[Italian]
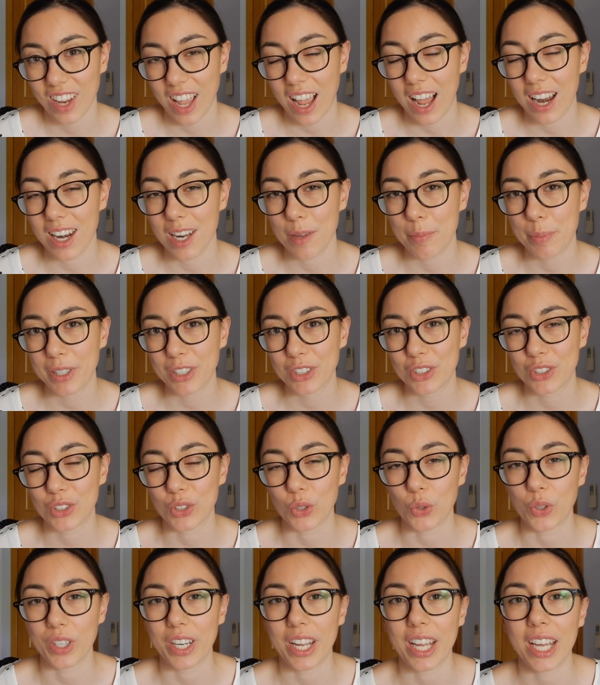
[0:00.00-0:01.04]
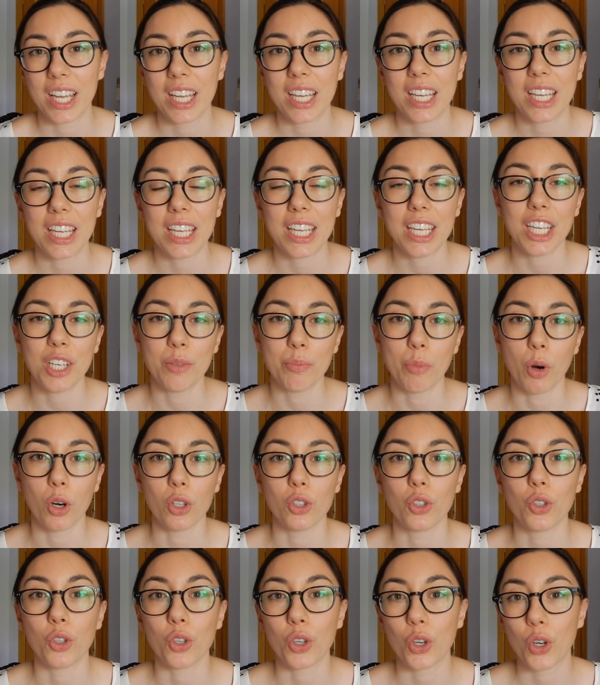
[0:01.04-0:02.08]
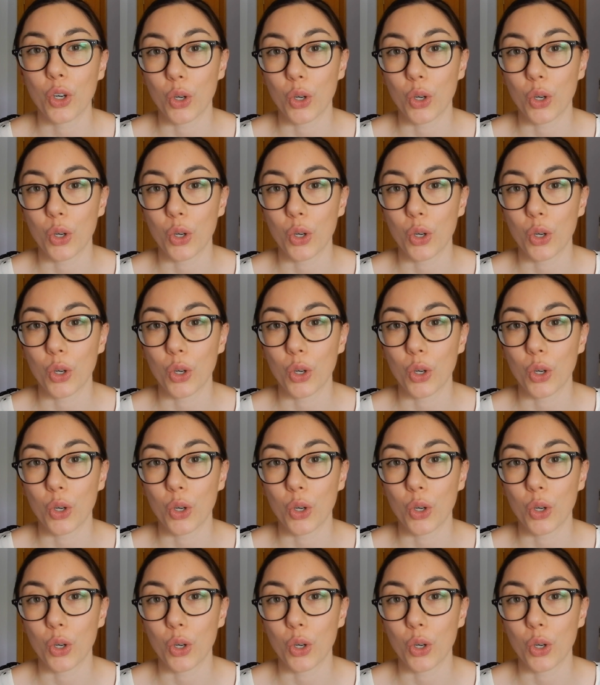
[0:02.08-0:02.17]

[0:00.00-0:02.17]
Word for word: alle persone in modo